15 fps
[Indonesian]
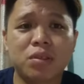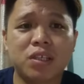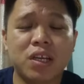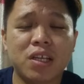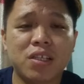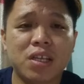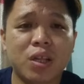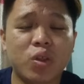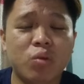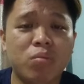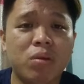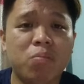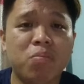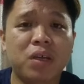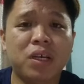menjadi satu
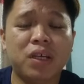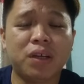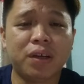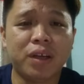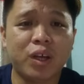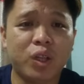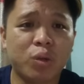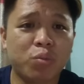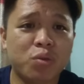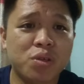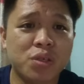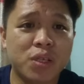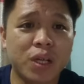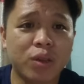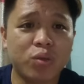mimpi ngeri
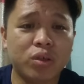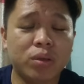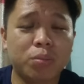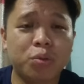ataupun satu